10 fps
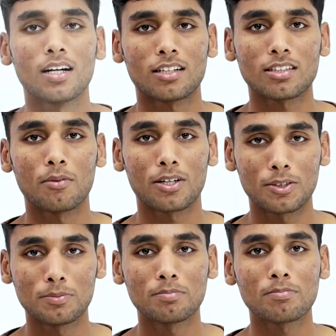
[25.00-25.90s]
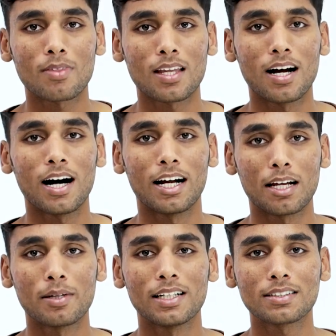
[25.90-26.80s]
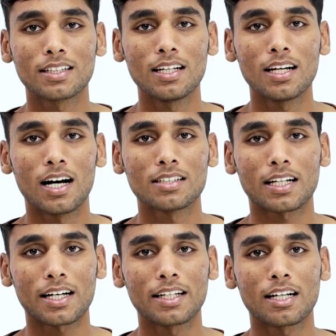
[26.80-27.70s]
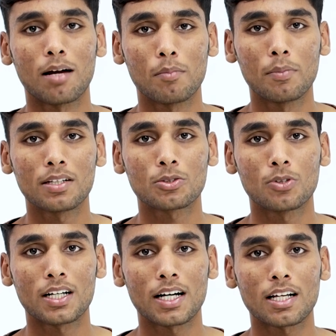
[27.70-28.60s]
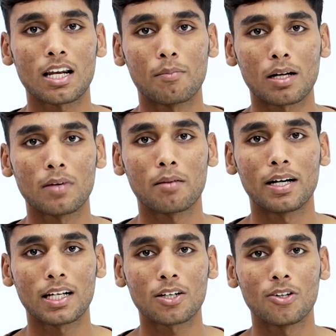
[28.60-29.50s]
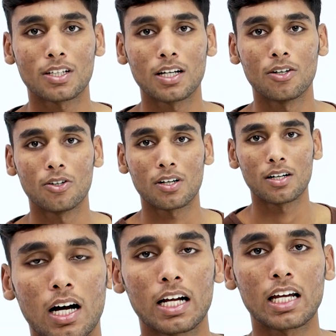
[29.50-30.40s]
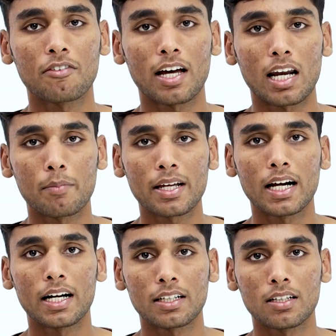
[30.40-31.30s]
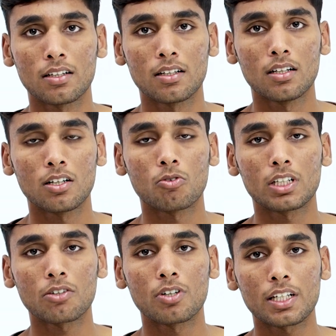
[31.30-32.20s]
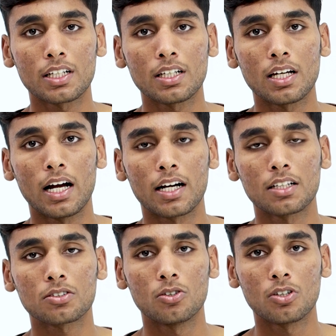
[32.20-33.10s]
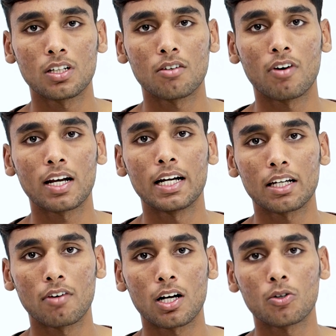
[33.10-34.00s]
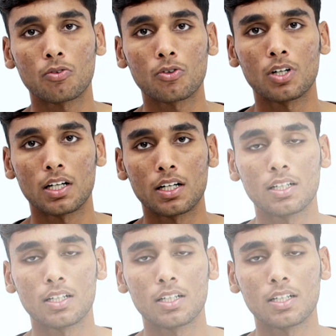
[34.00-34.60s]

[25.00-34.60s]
Assalamu alaikum. I am Anis Gill, a second year MBBS student at Allama Iqbal Medical College Lahore. I gave NMD CAT in 2020 and I scored 191 out of 200.